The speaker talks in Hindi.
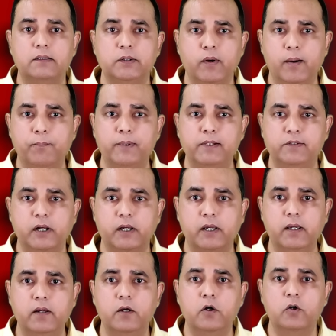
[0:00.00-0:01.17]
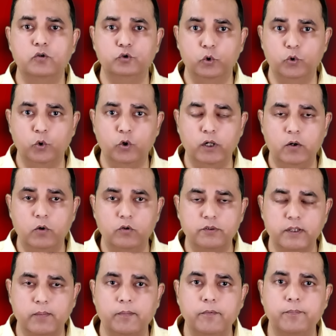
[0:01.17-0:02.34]
का जवाब मिल सके जो उन्होंने
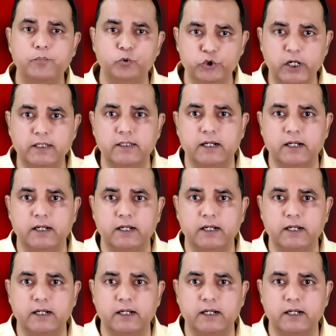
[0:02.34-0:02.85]
लोकसभा में पूछा